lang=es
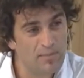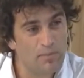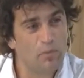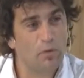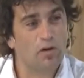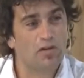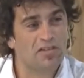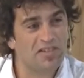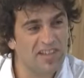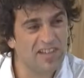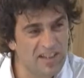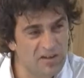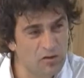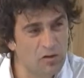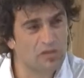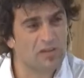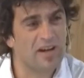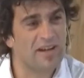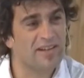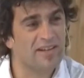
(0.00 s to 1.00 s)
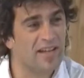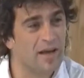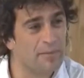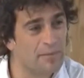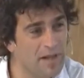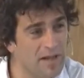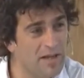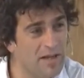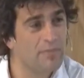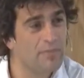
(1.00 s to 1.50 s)
por 130
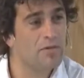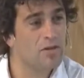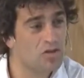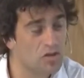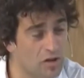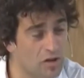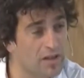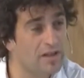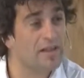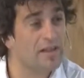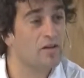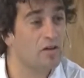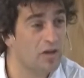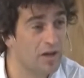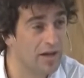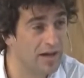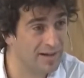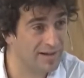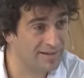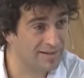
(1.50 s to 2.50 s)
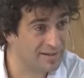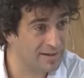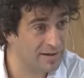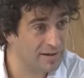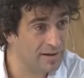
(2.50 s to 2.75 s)
mil millones de dólares.